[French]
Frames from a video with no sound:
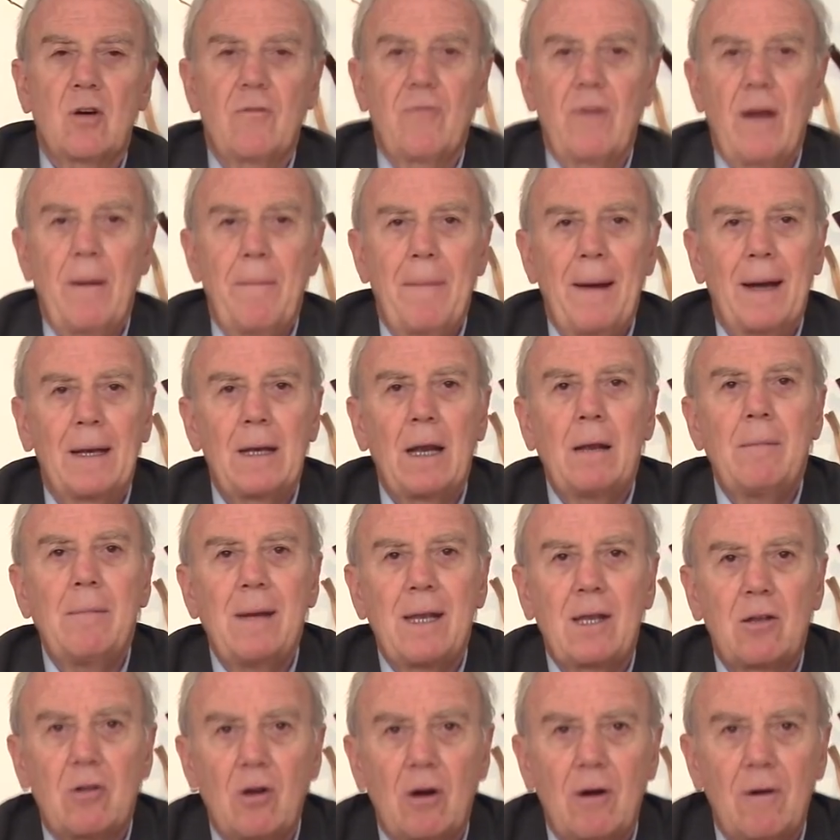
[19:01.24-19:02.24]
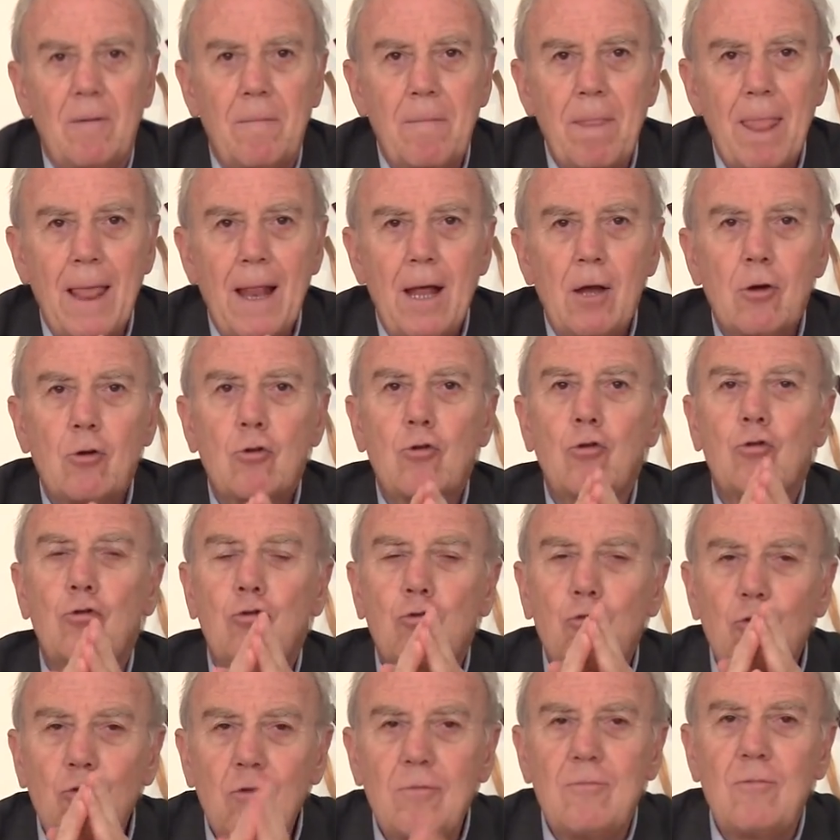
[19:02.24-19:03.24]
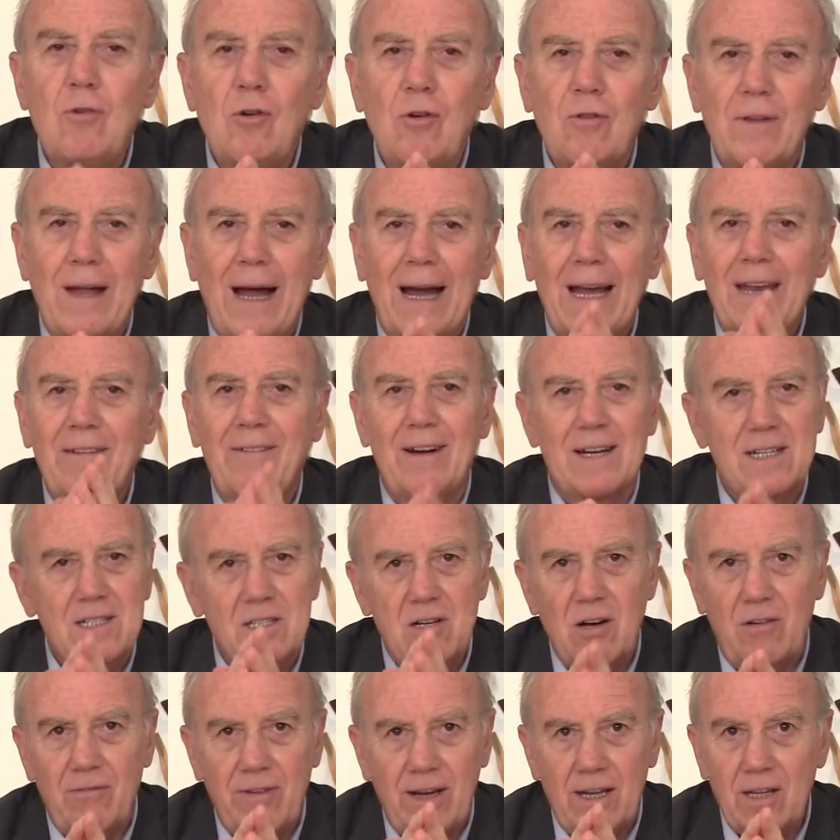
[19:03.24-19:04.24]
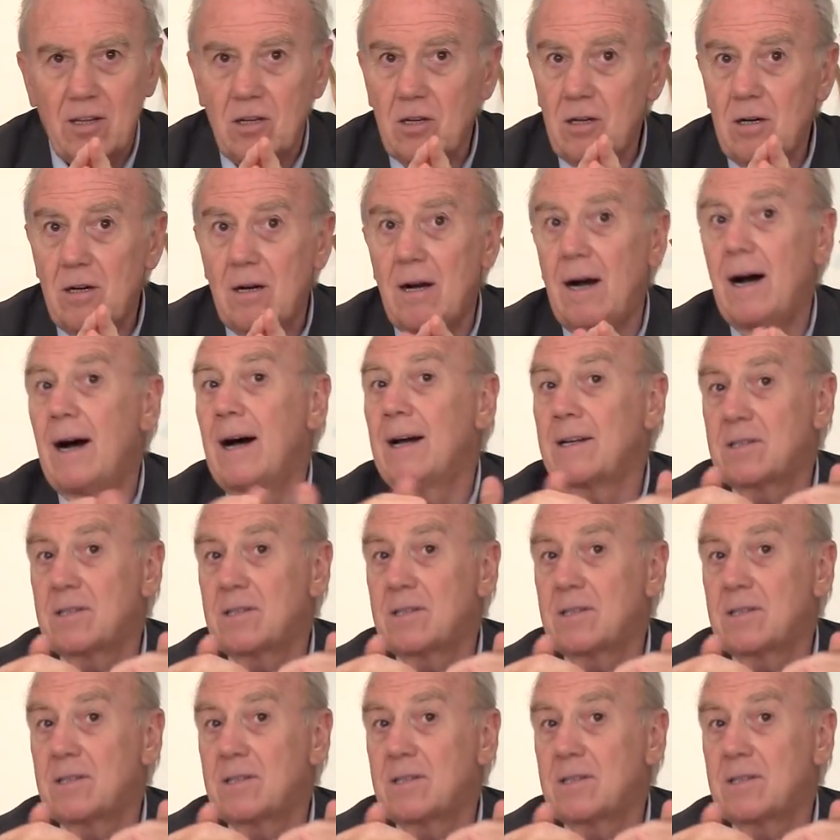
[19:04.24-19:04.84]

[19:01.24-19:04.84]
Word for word: 120, mais en admettant que tout le monde arrive à 120 ans,